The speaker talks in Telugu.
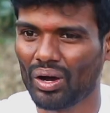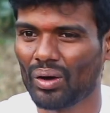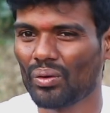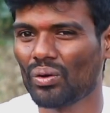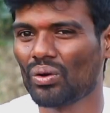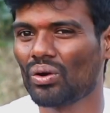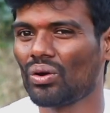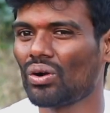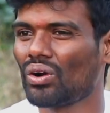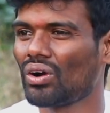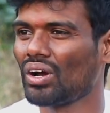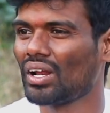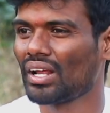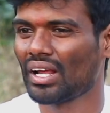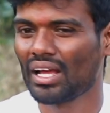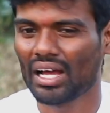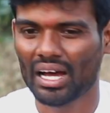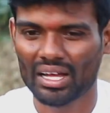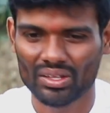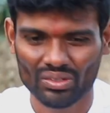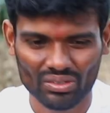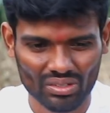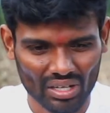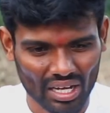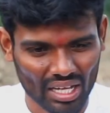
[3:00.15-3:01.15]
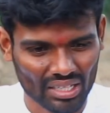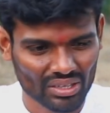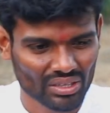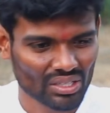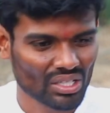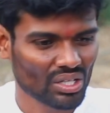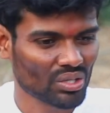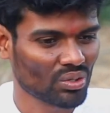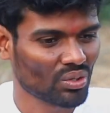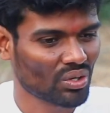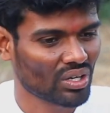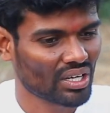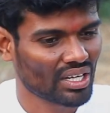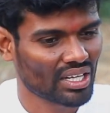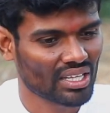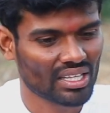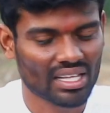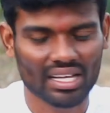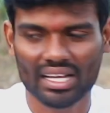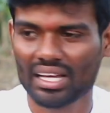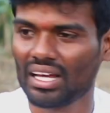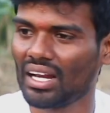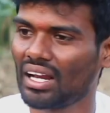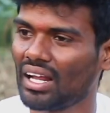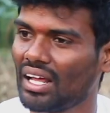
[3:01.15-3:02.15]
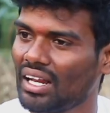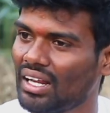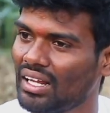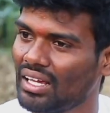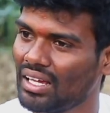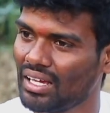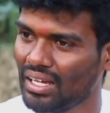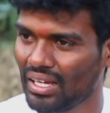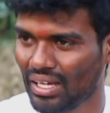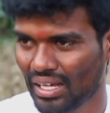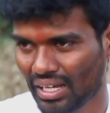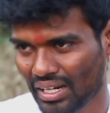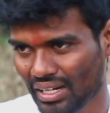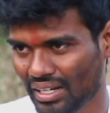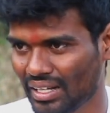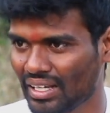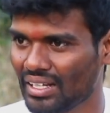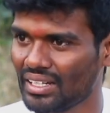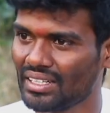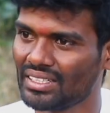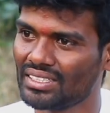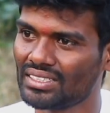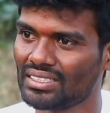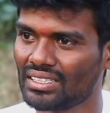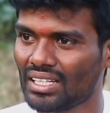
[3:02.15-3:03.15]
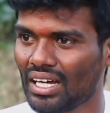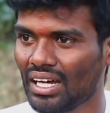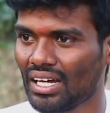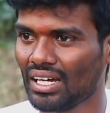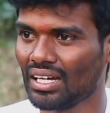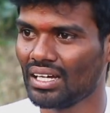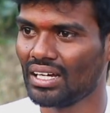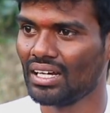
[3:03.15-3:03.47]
ఒక్కొక్కరికి కాదు అందరికి ఒక్కటే దగ్గర రర్రి నేను ఇస్తా